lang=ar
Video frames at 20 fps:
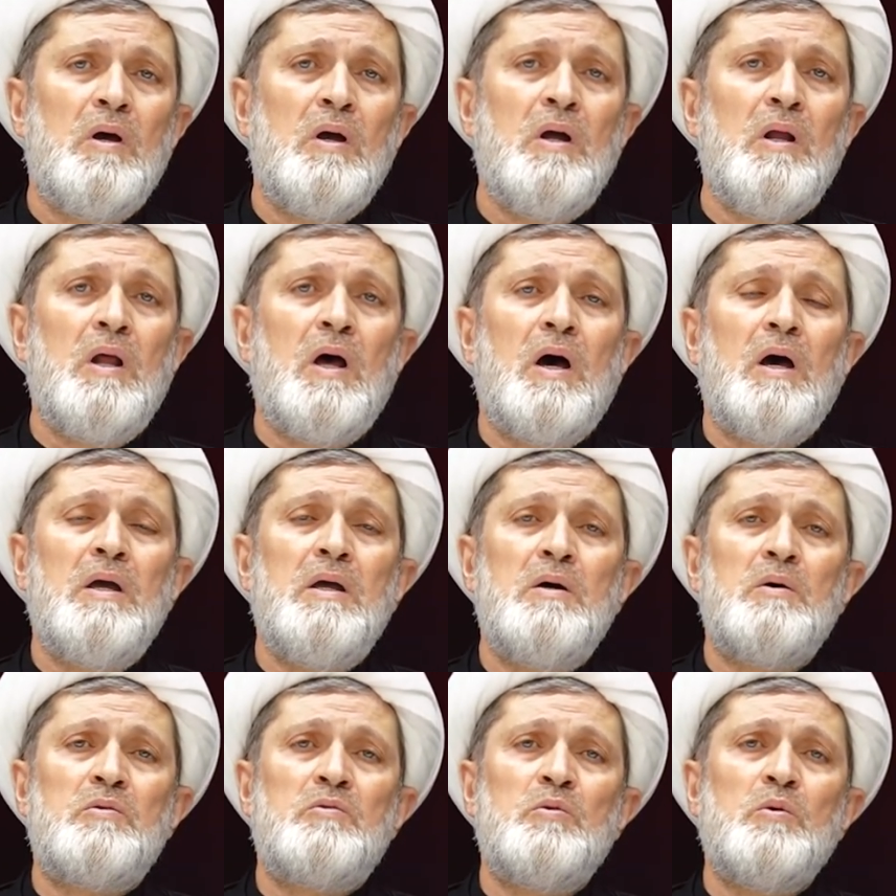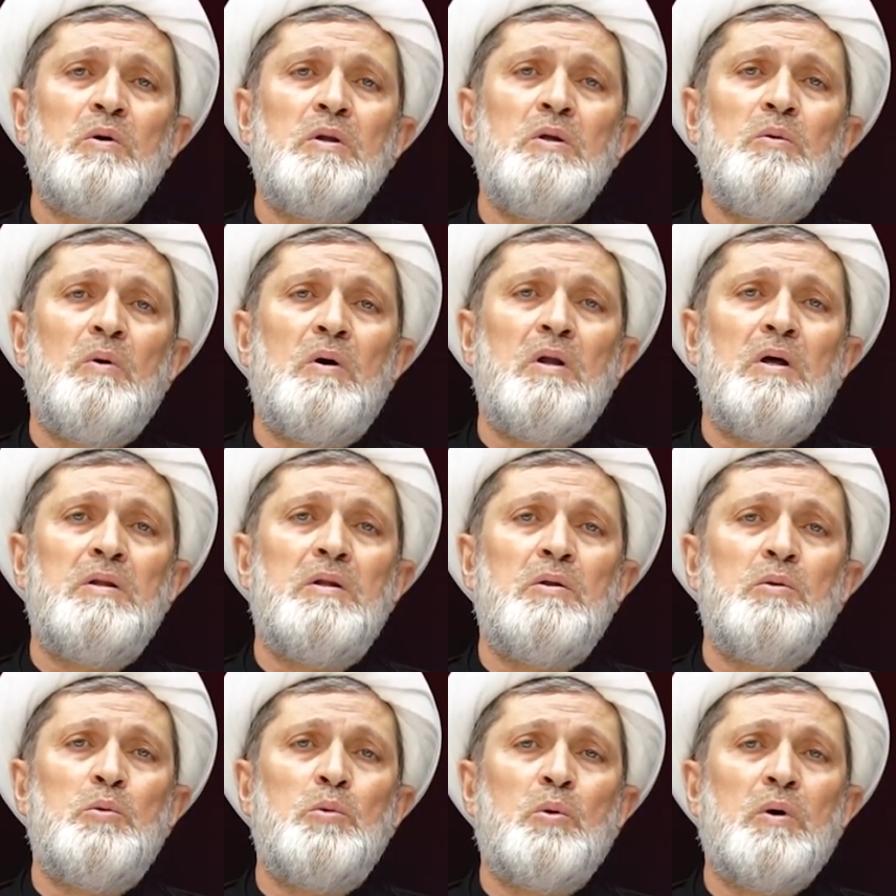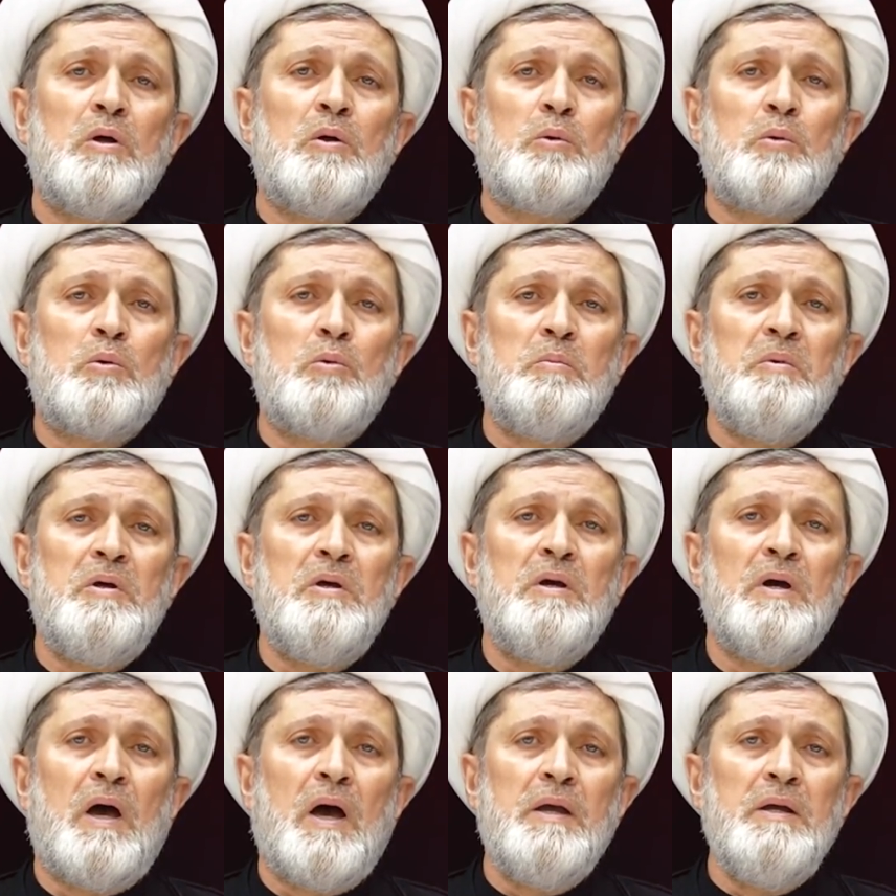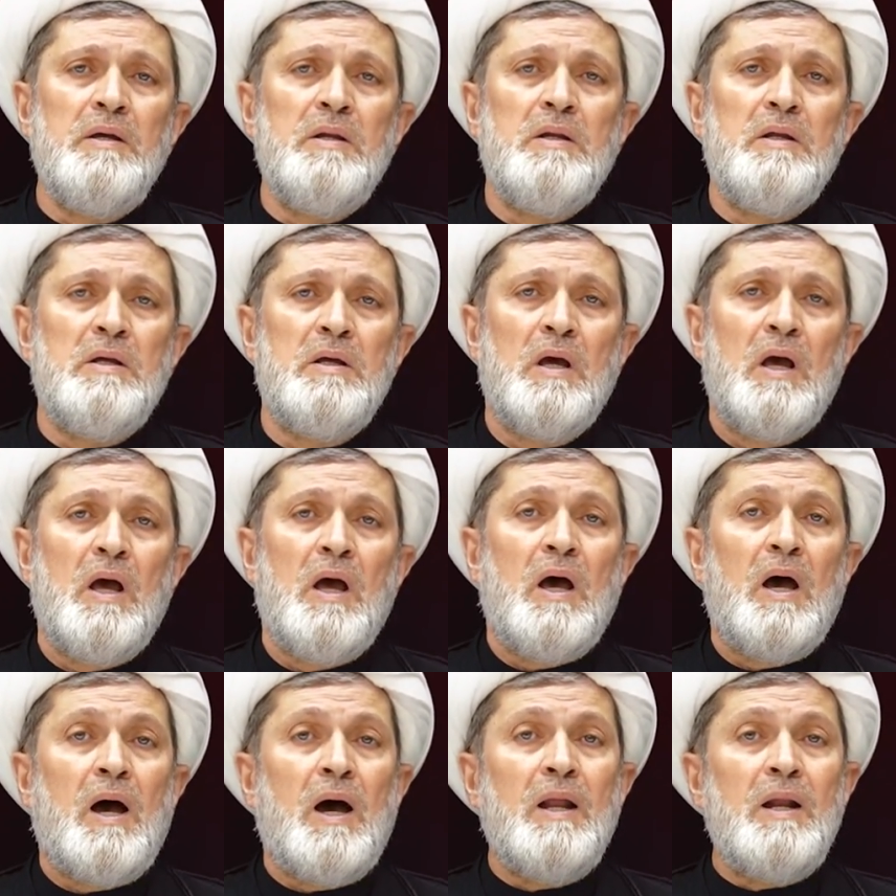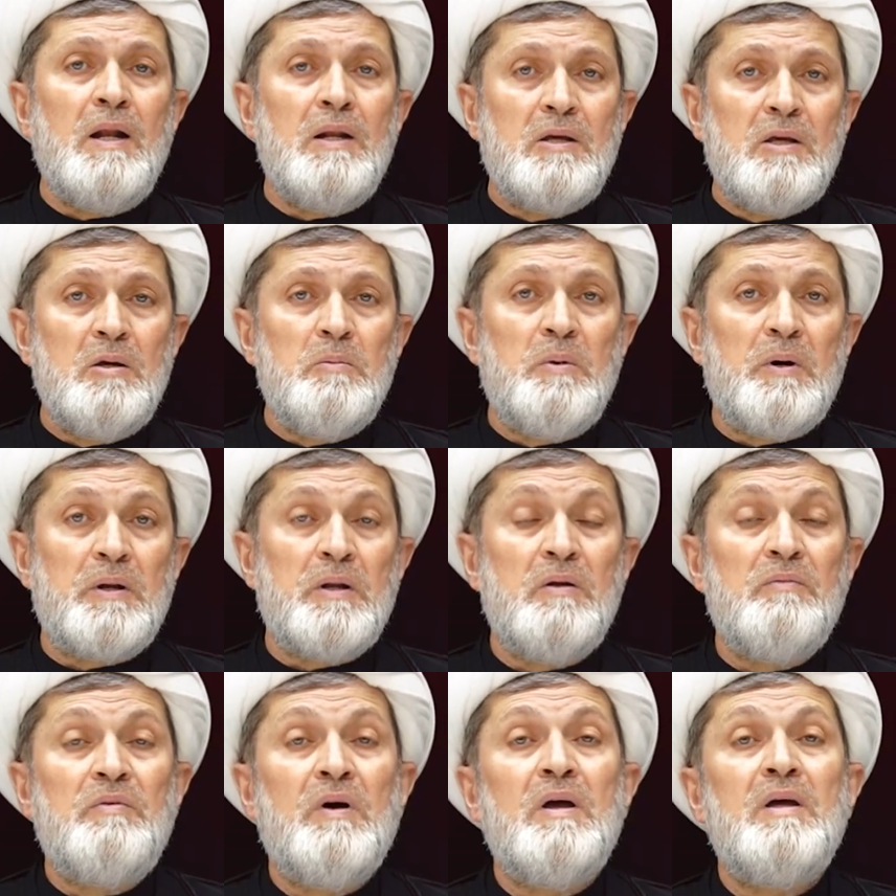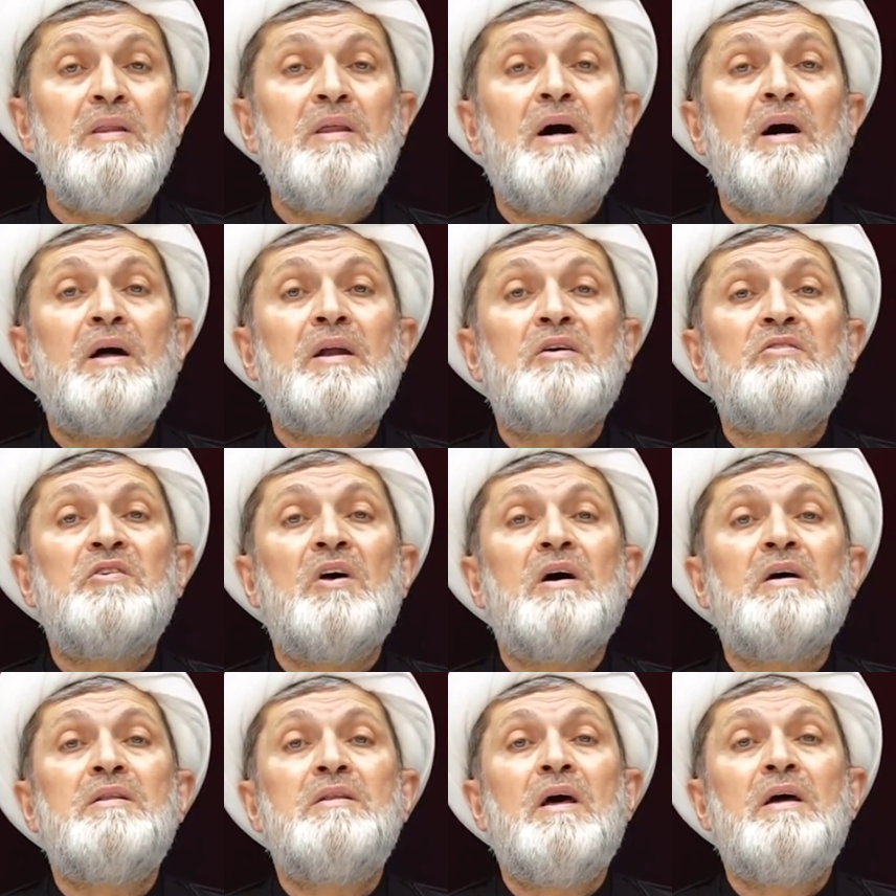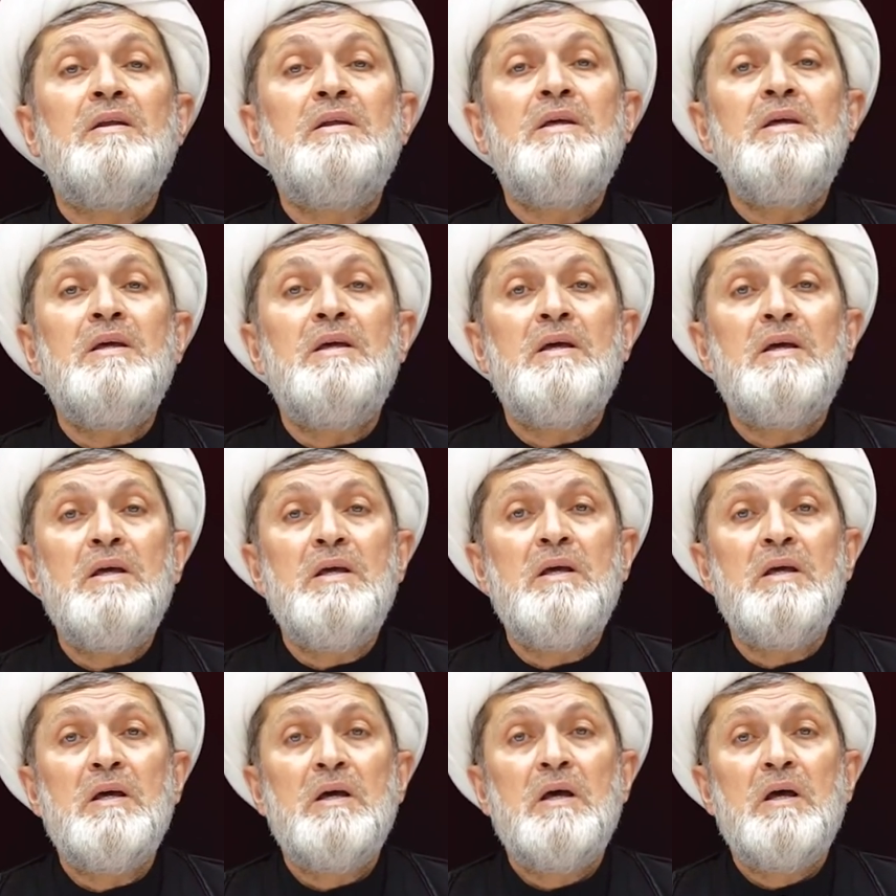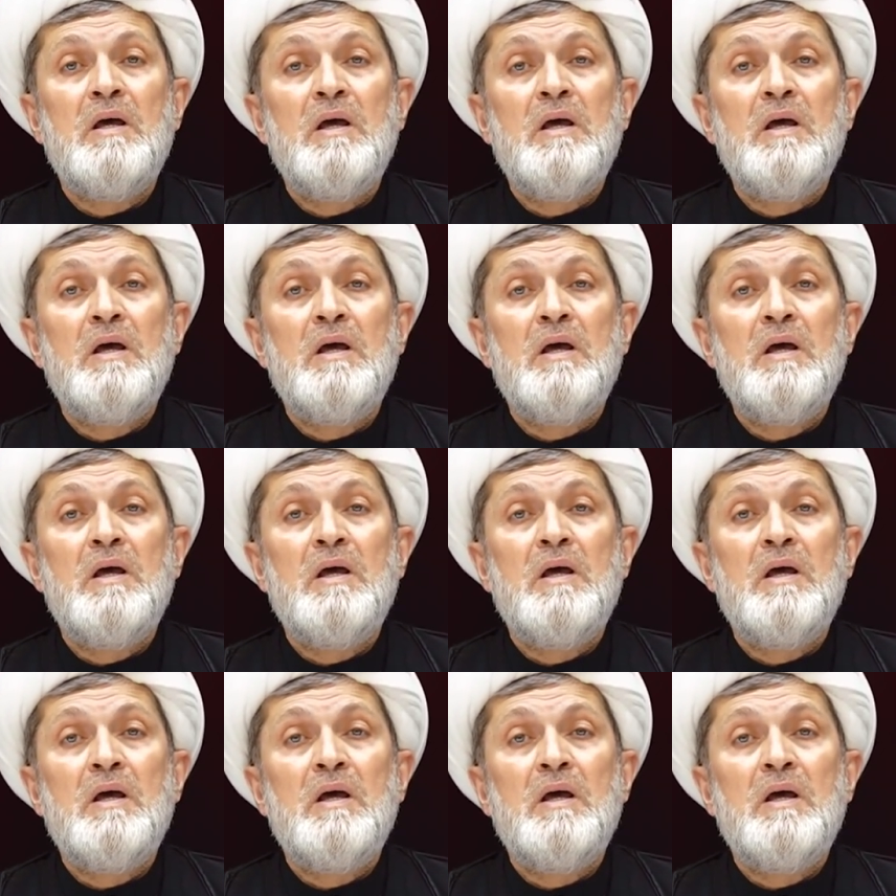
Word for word: إلهي ارزقني ولدا تقر به عيني على الكبر فإذا رزقتنيه